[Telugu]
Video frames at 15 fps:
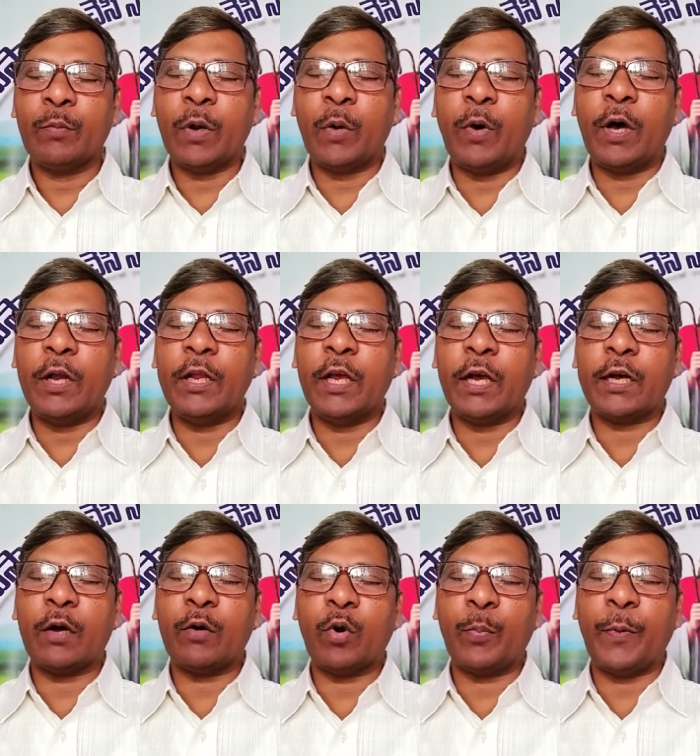నీ యొక్క
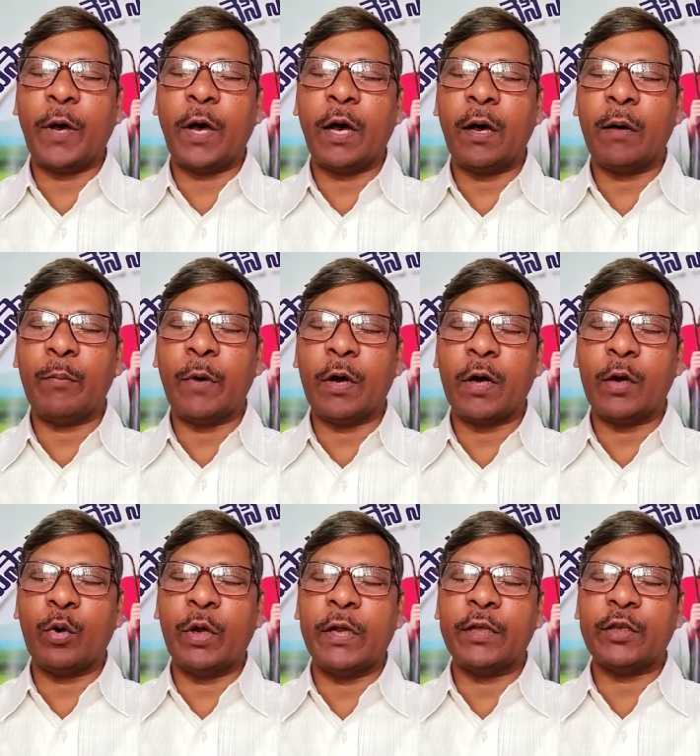కృప మాకు
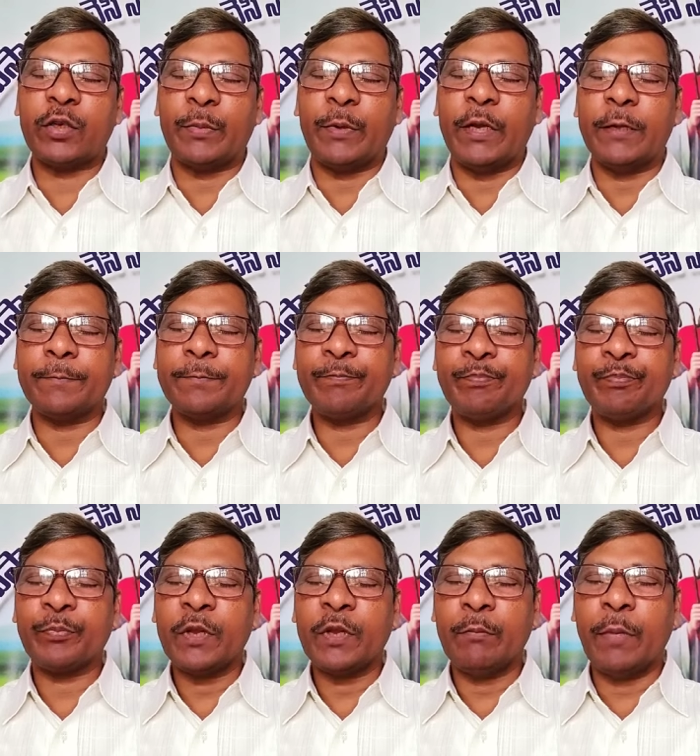అనుగ్రహించమని
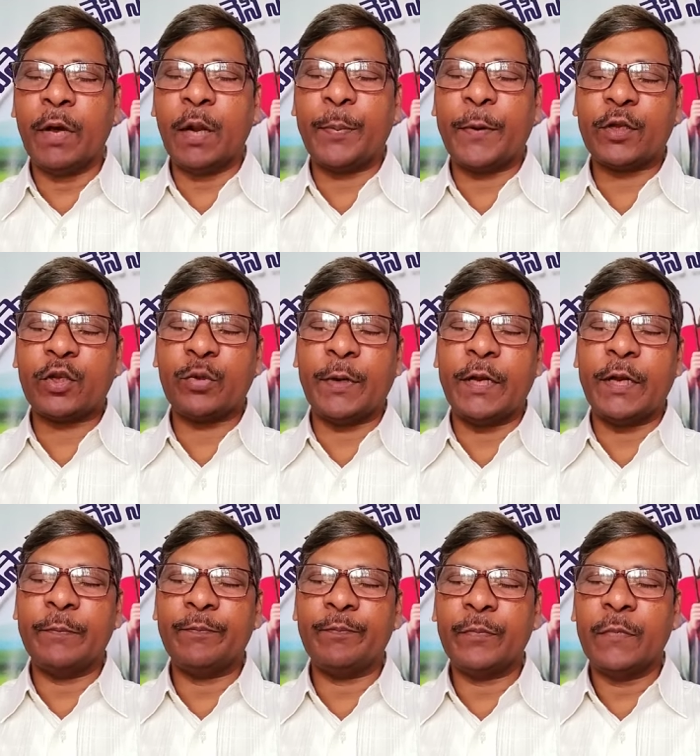బలపరచమని
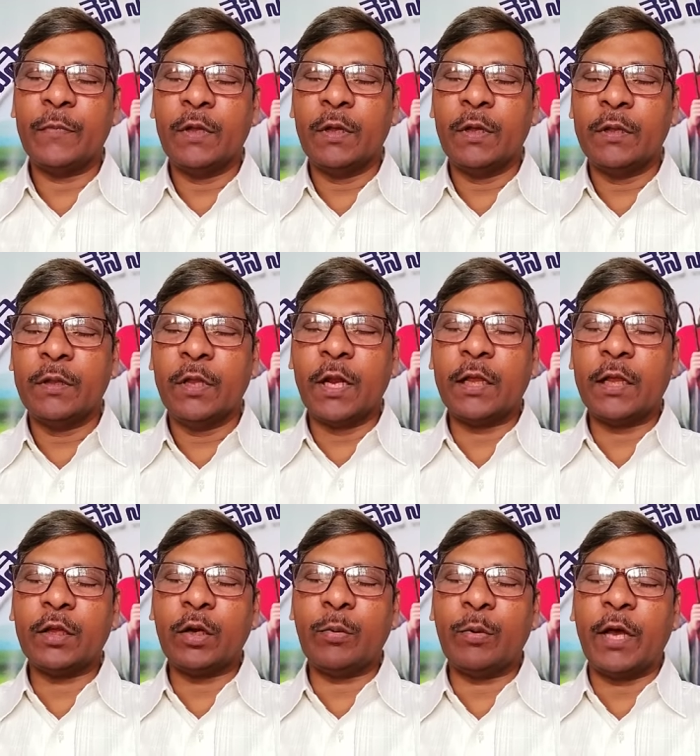
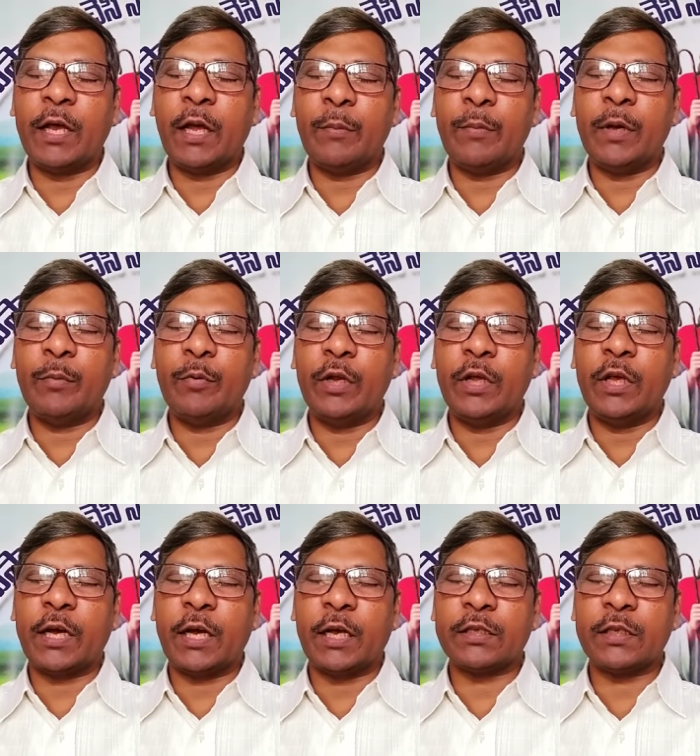నిరంతరం నాయన మేము నీ యొక్క
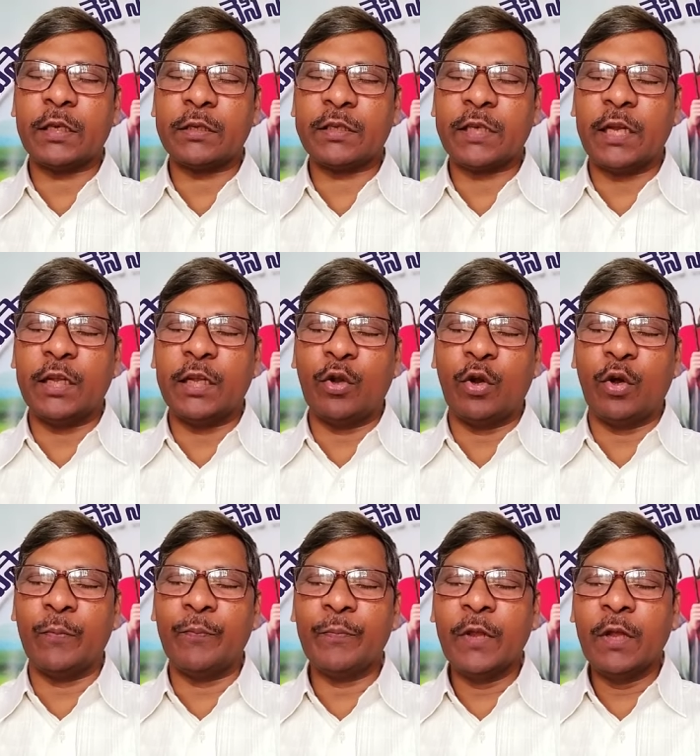సన్నిధిలో
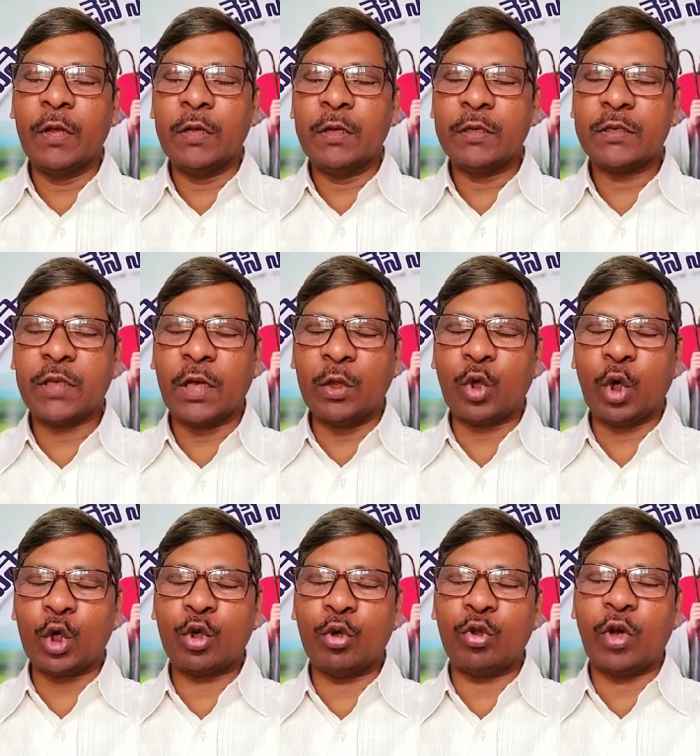
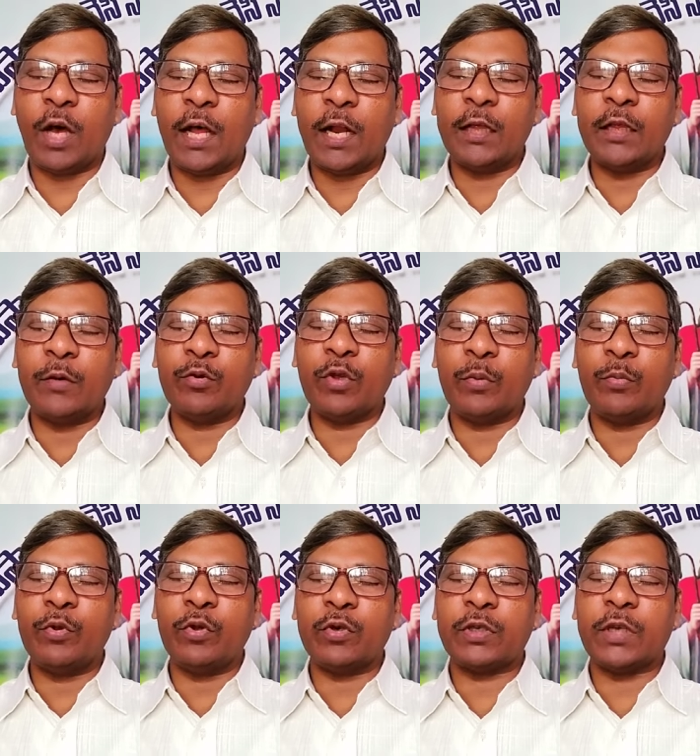సంతోషంతో ఆనందంతో
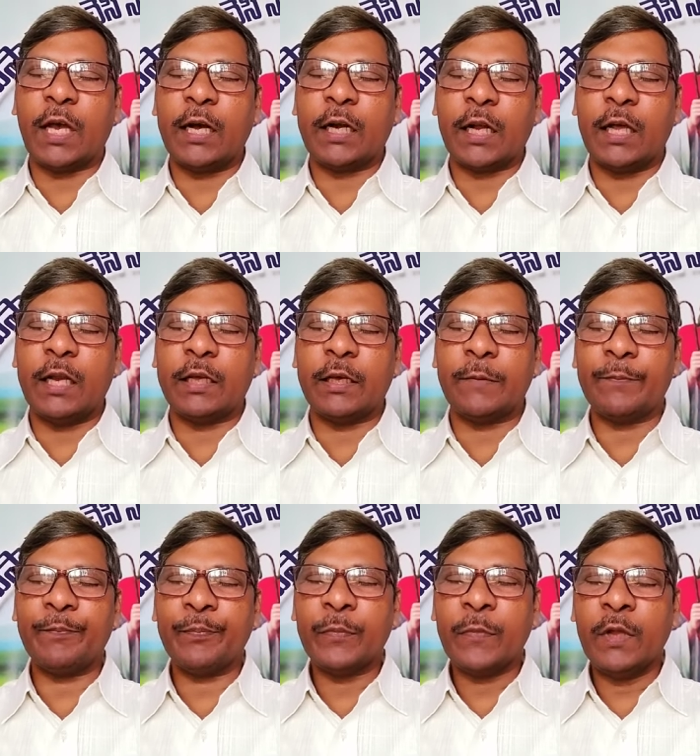ముందుకు సాగటానికి
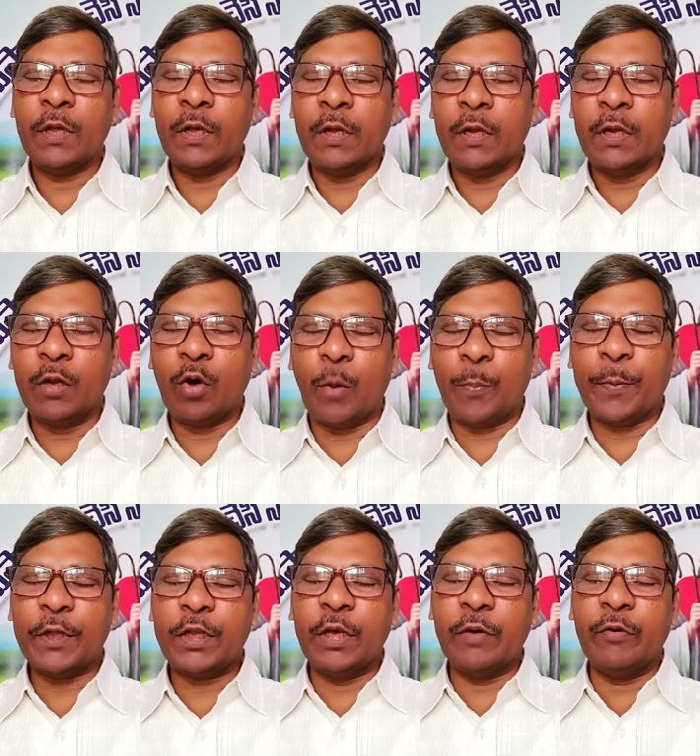నీ గొప్ప
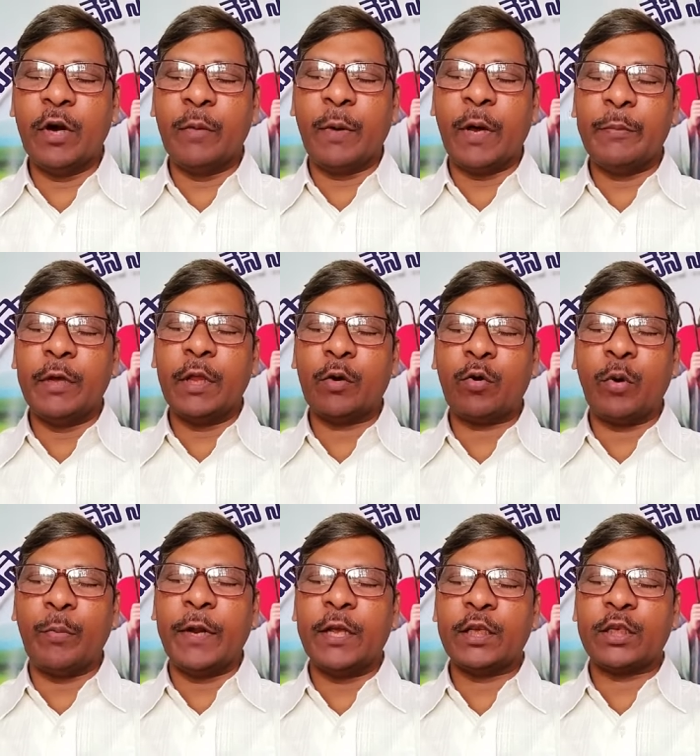దీవులను మా మీద
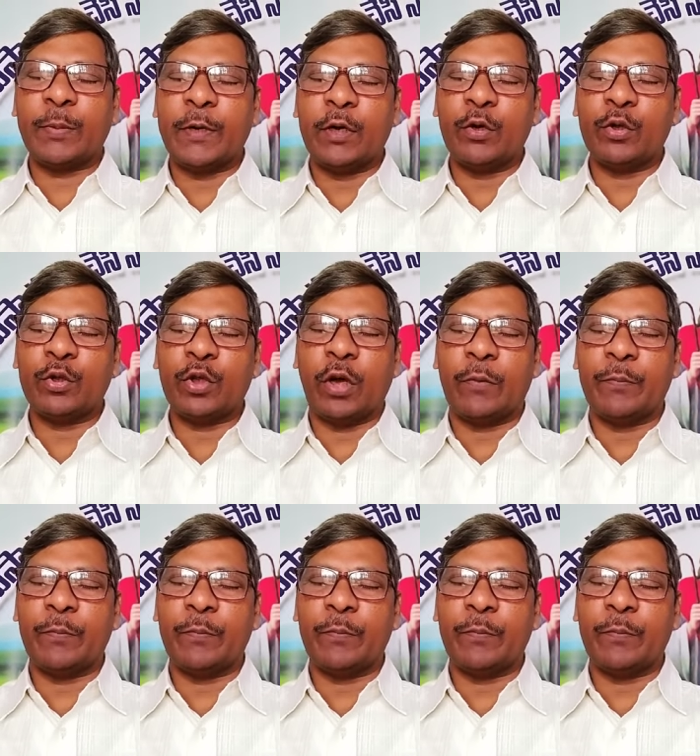కుమరించమని అడుగుతున్నాం